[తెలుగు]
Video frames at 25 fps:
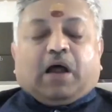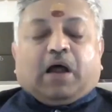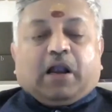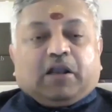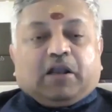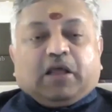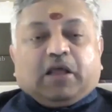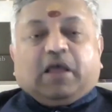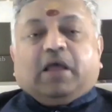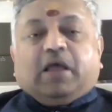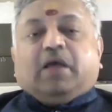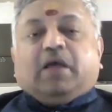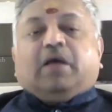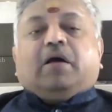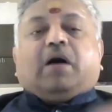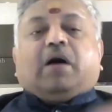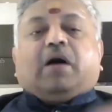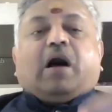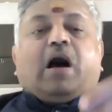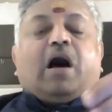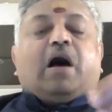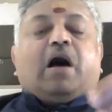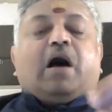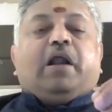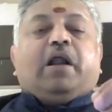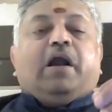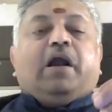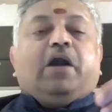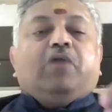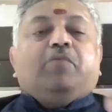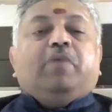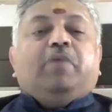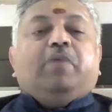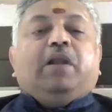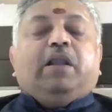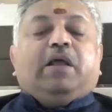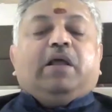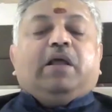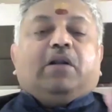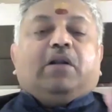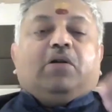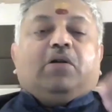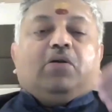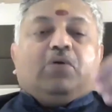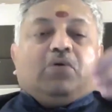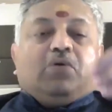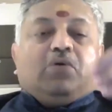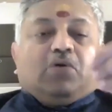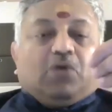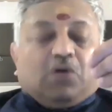అంటే ఆరేడు
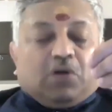మిలియన్లు